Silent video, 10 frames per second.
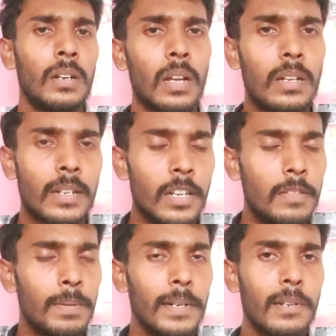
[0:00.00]
நாங்கள்
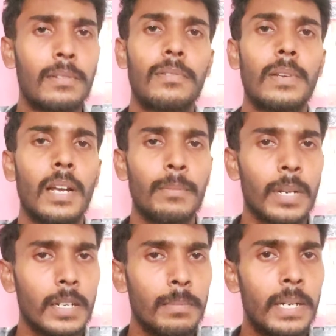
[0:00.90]
ரிலீஸ் பண்ணுறோன்னு சொல்லி அது
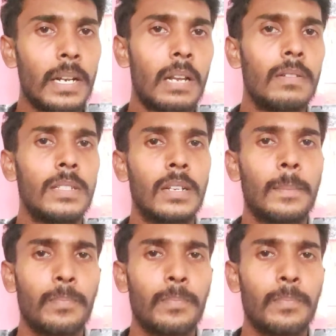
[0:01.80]
மாதிரி டிமாண்ட் எல்லாம் வச்சு